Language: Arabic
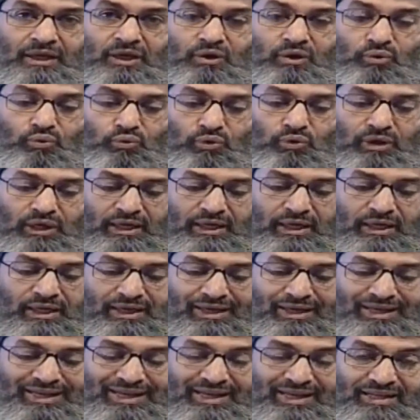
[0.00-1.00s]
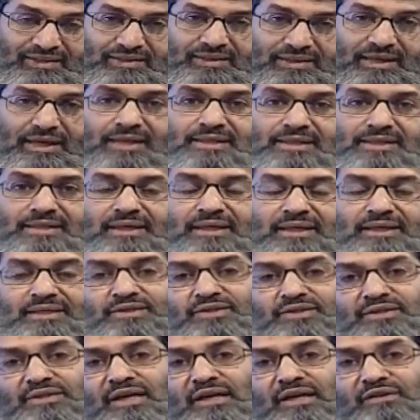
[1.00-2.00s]
واحساس
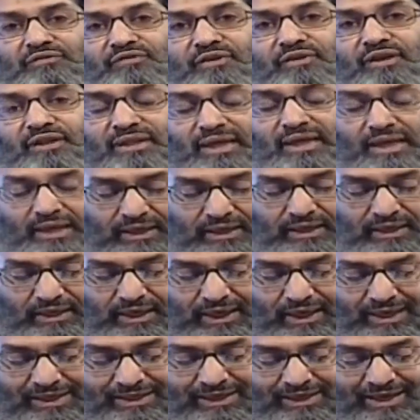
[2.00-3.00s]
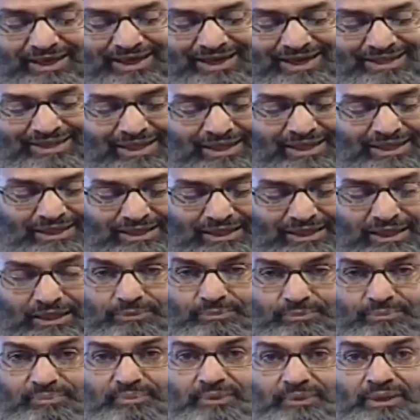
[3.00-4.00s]
الانسان في داخله ان هذا
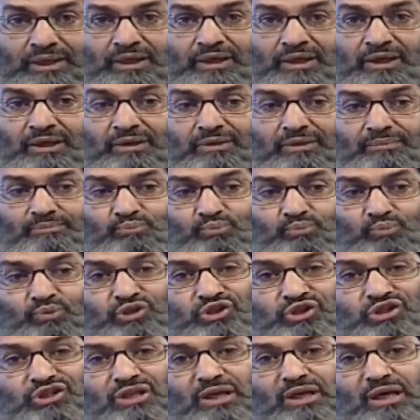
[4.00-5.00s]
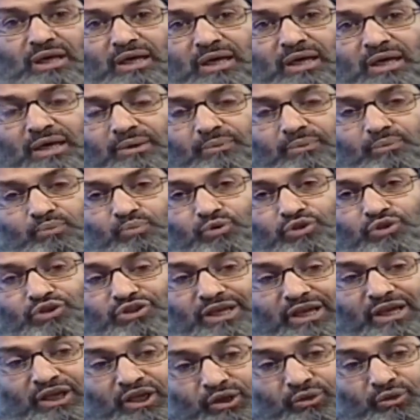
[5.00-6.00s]
الذنب مستها
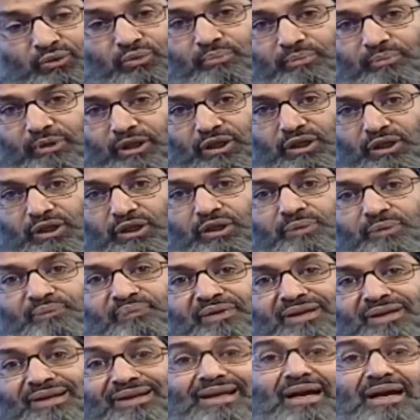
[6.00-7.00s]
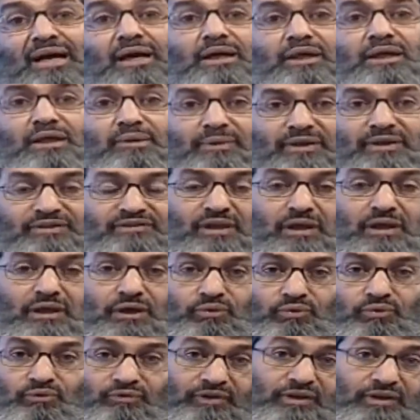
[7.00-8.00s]
مستهين به لا قيمة
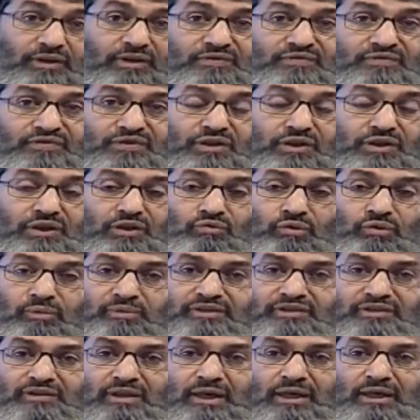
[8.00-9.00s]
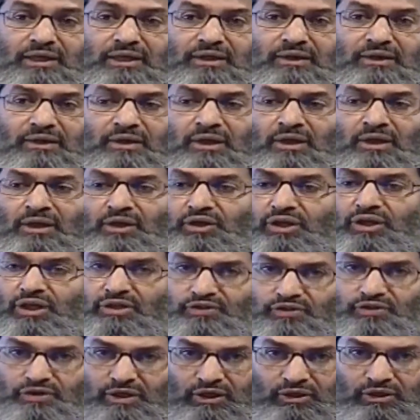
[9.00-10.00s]
له في نفسه وبالتالي
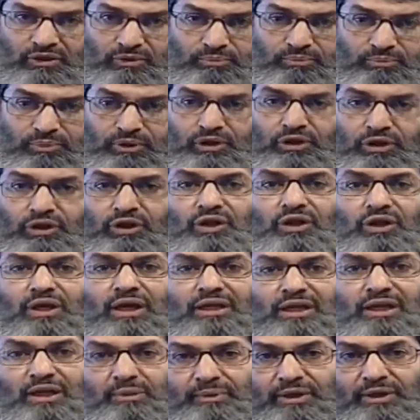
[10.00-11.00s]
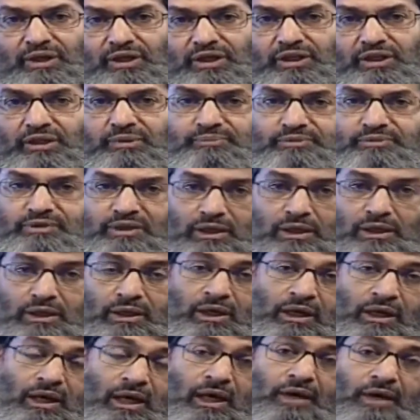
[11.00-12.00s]
يستهين به قلل من قيمته
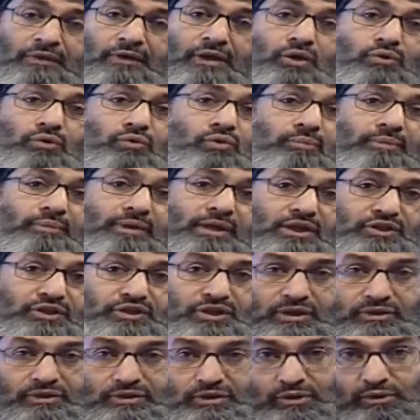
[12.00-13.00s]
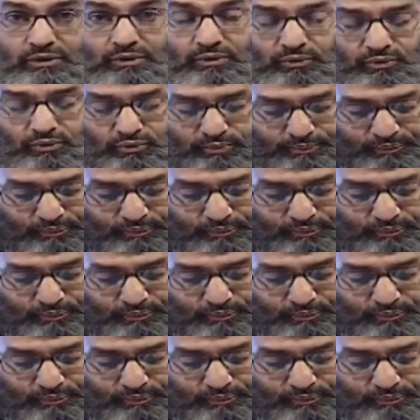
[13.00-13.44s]
هذا يقول من أشد الذنوب